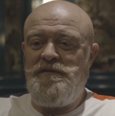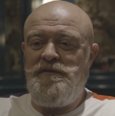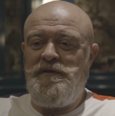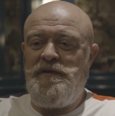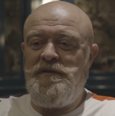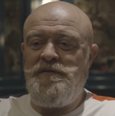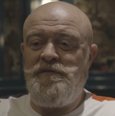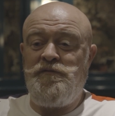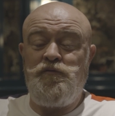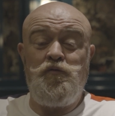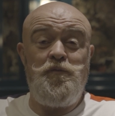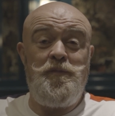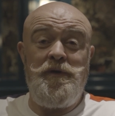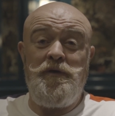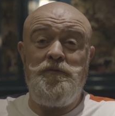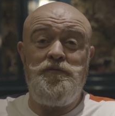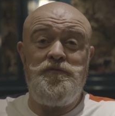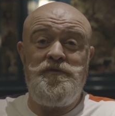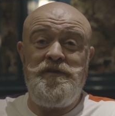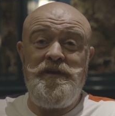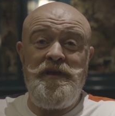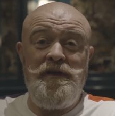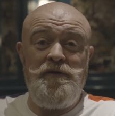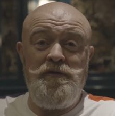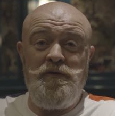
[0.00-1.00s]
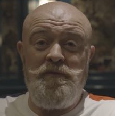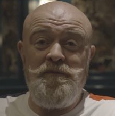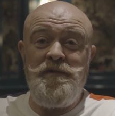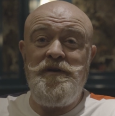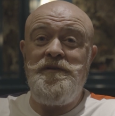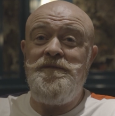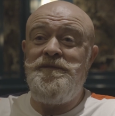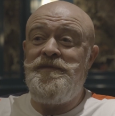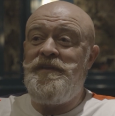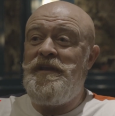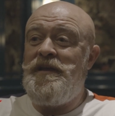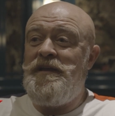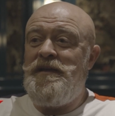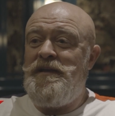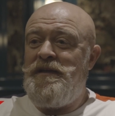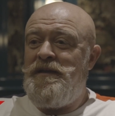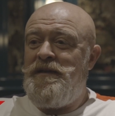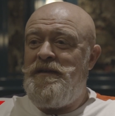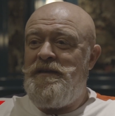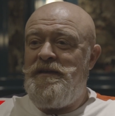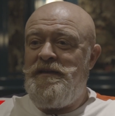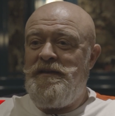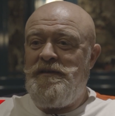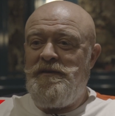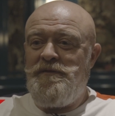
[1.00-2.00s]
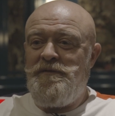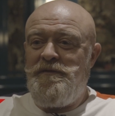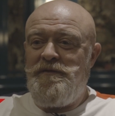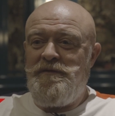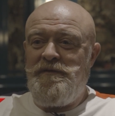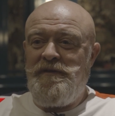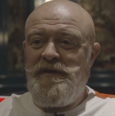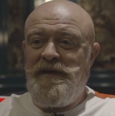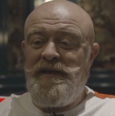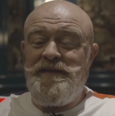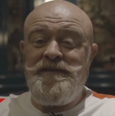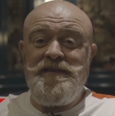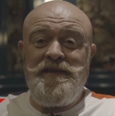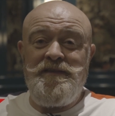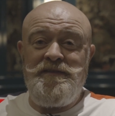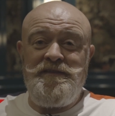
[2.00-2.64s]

un super outil à leur main et que grâce